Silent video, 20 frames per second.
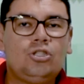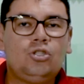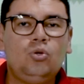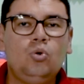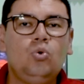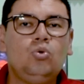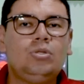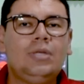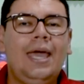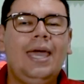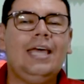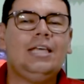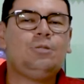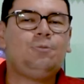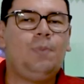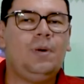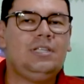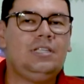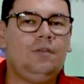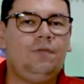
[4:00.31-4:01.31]
sus
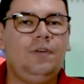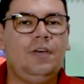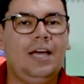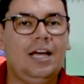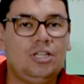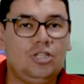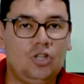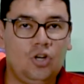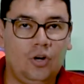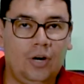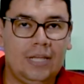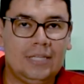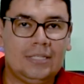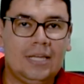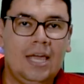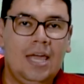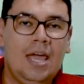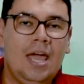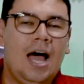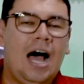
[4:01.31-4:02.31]

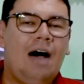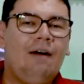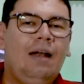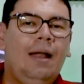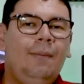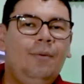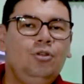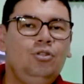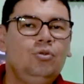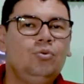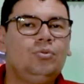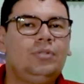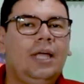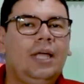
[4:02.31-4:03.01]
especificaciones. Hablamos de un